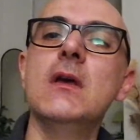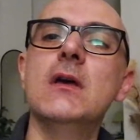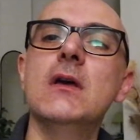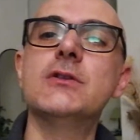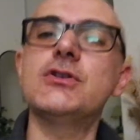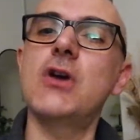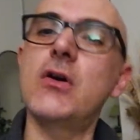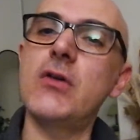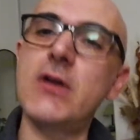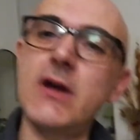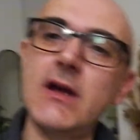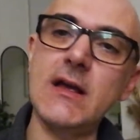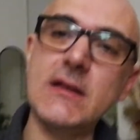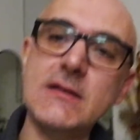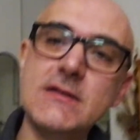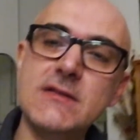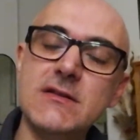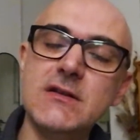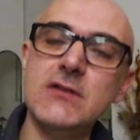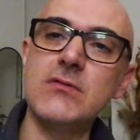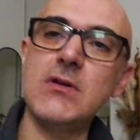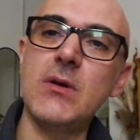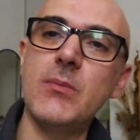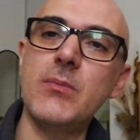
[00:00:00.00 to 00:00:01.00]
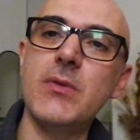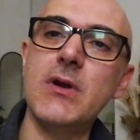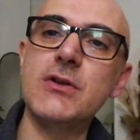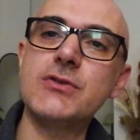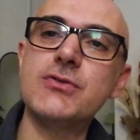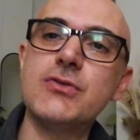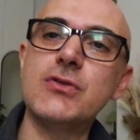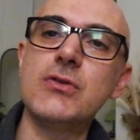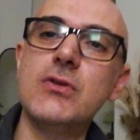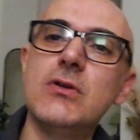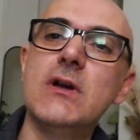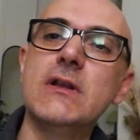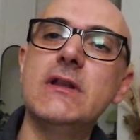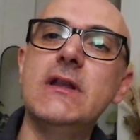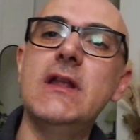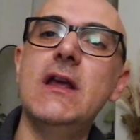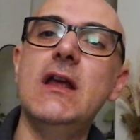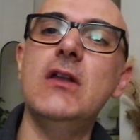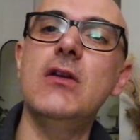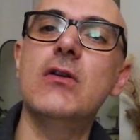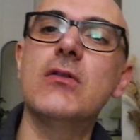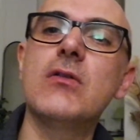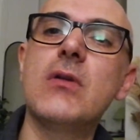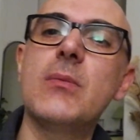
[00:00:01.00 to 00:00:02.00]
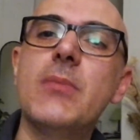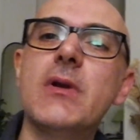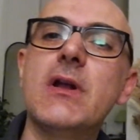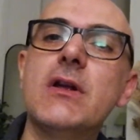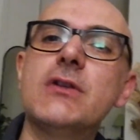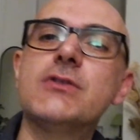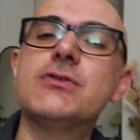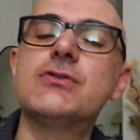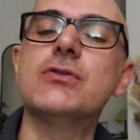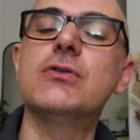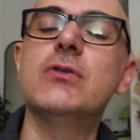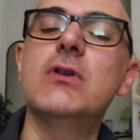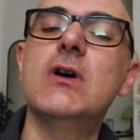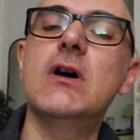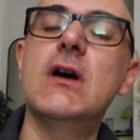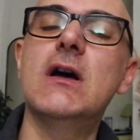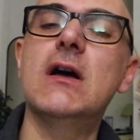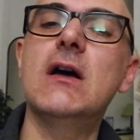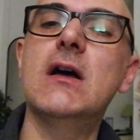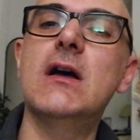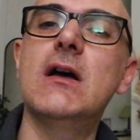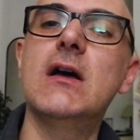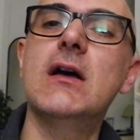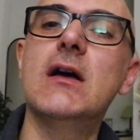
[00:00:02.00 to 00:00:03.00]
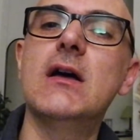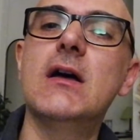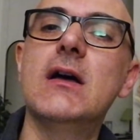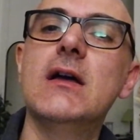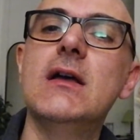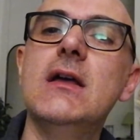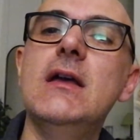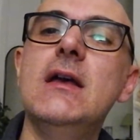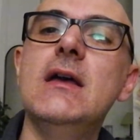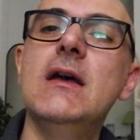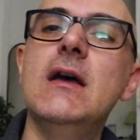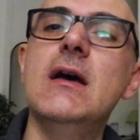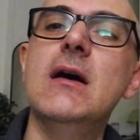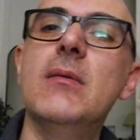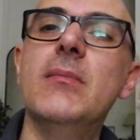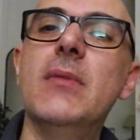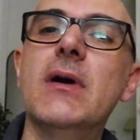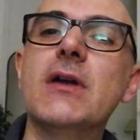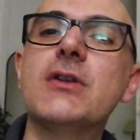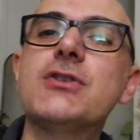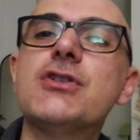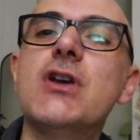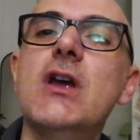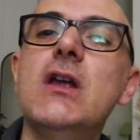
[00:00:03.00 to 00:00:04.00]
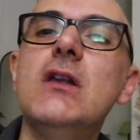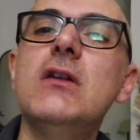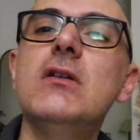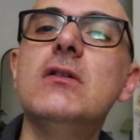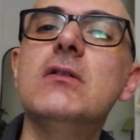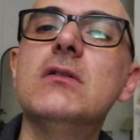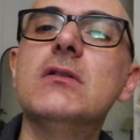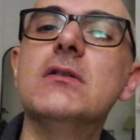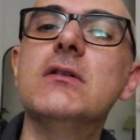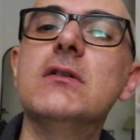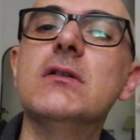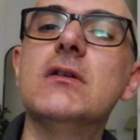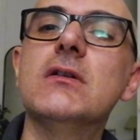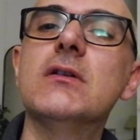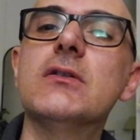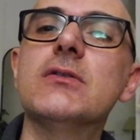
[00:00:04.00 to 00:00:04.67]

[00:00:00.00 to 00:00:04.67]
Ciao ragazzi, un abbraccio a Delio, un abbraccio a Marcello.